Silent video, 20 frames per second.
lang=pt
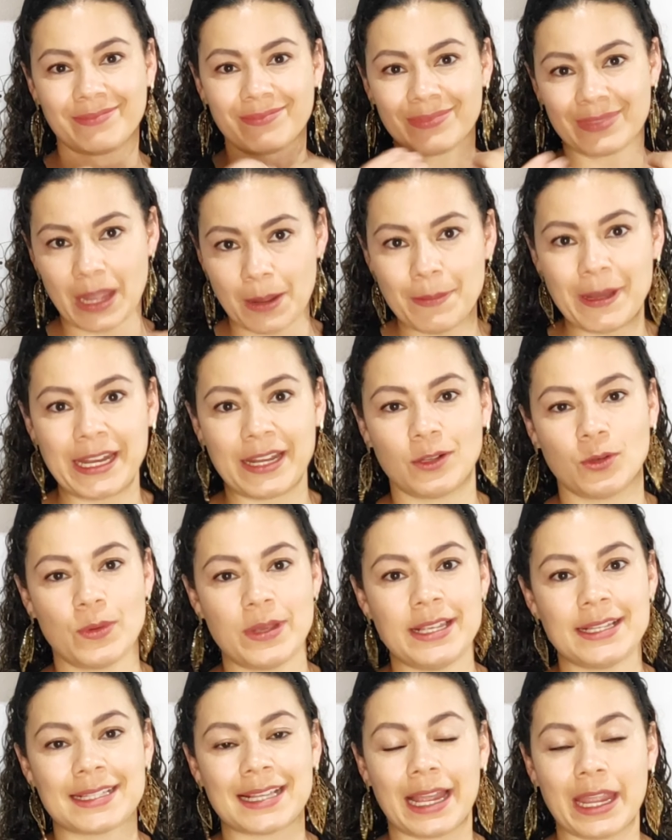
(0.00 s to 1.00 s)
da Maria
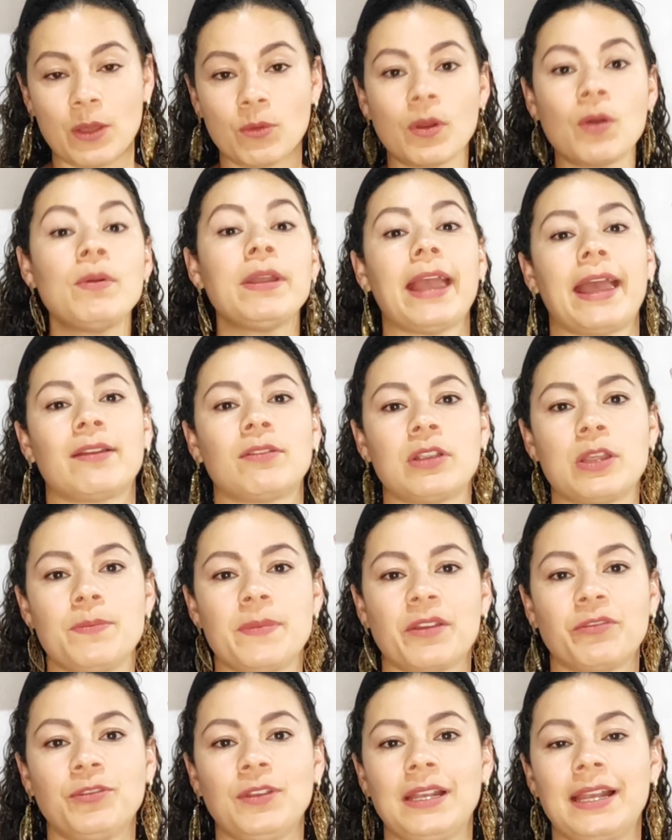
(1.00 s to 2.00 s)
Luísa, eu não quero que
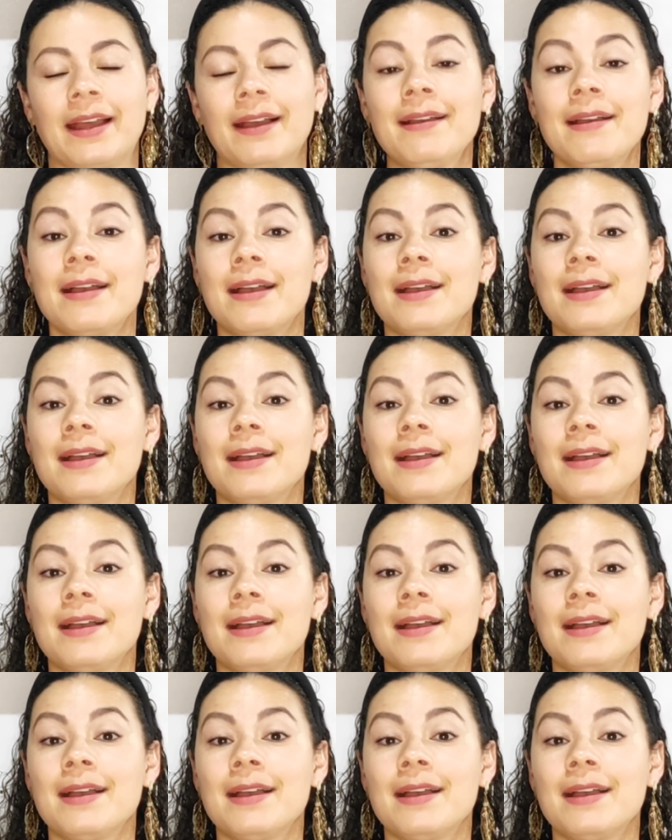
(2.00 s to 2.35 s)
minha filha